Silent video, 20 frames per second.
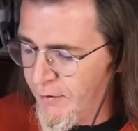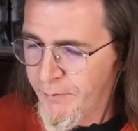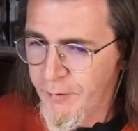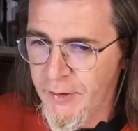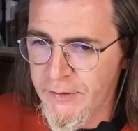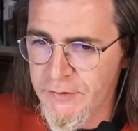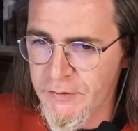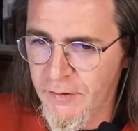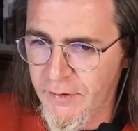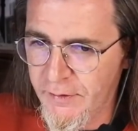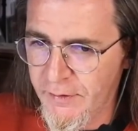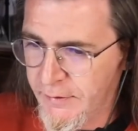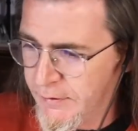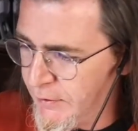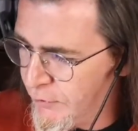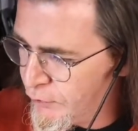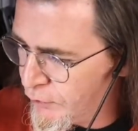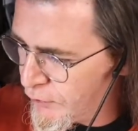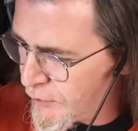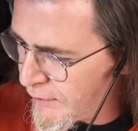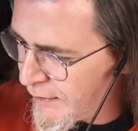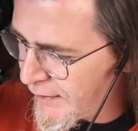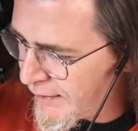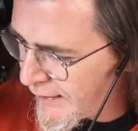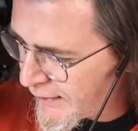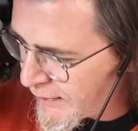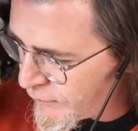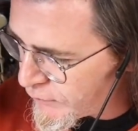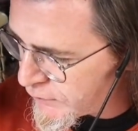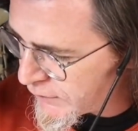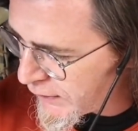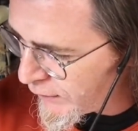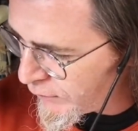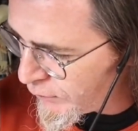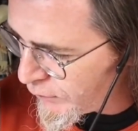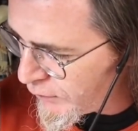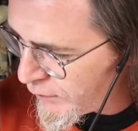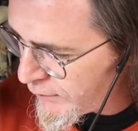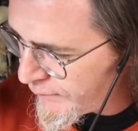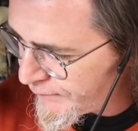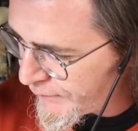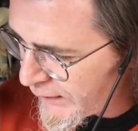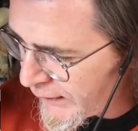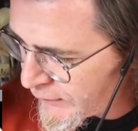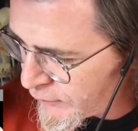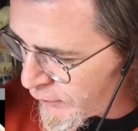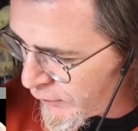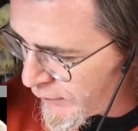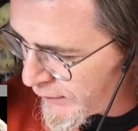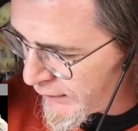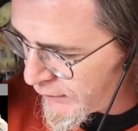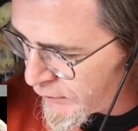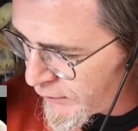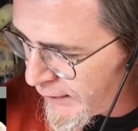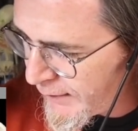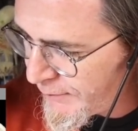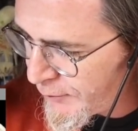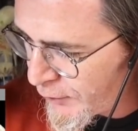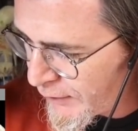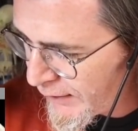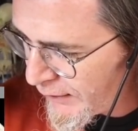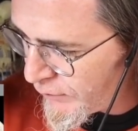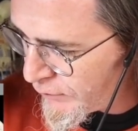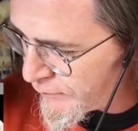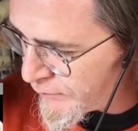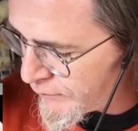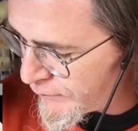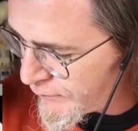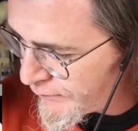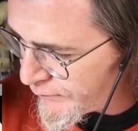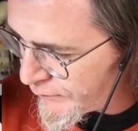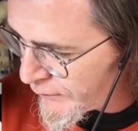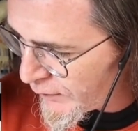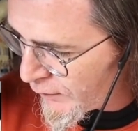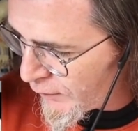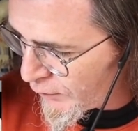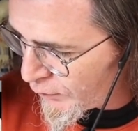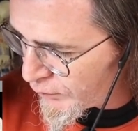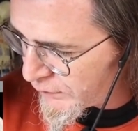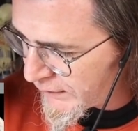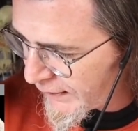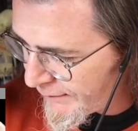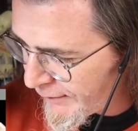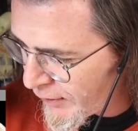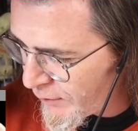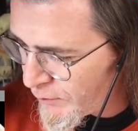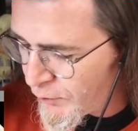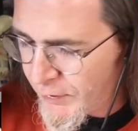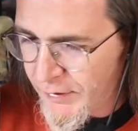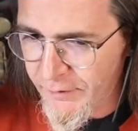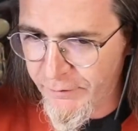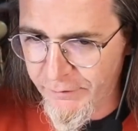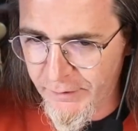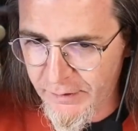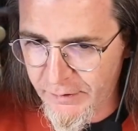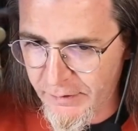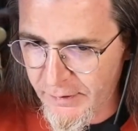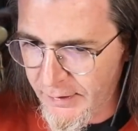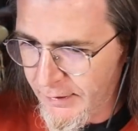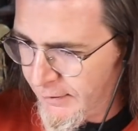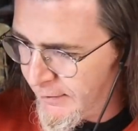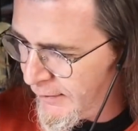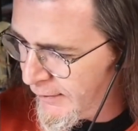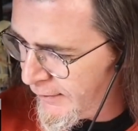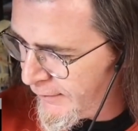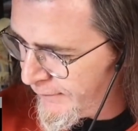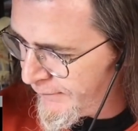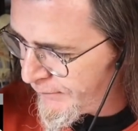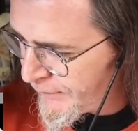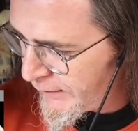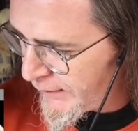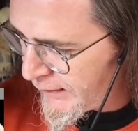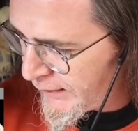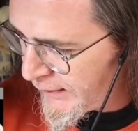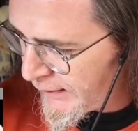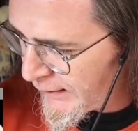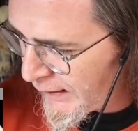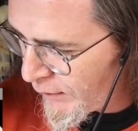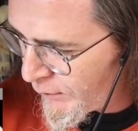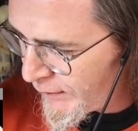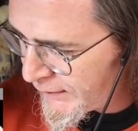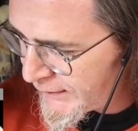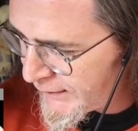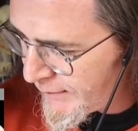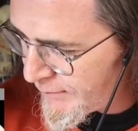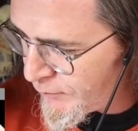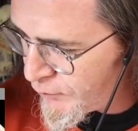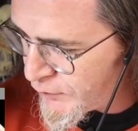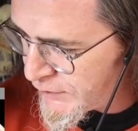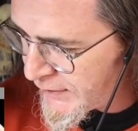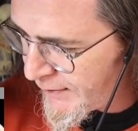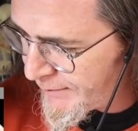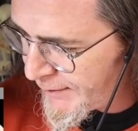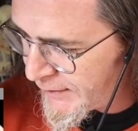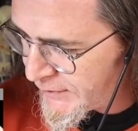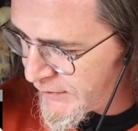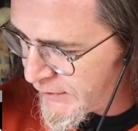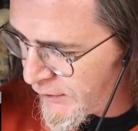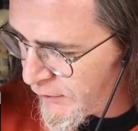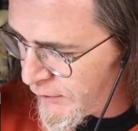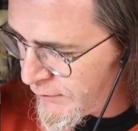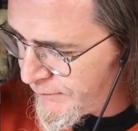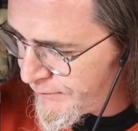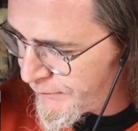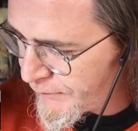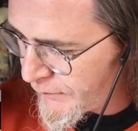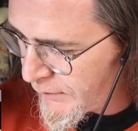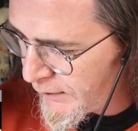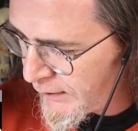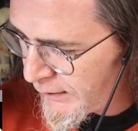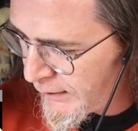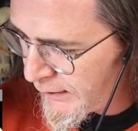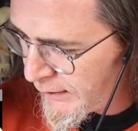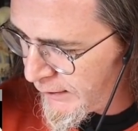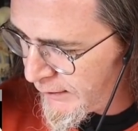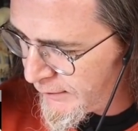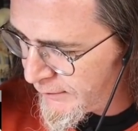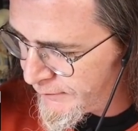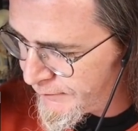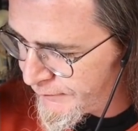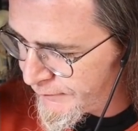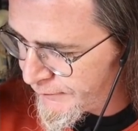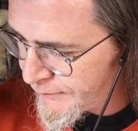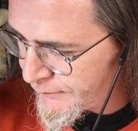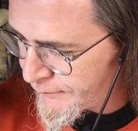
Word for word: sé que los profesores de instituto, desde aquí un saludo a todos y a todas, porque es un, trabajo muy difícil y aguantan mucha presión y,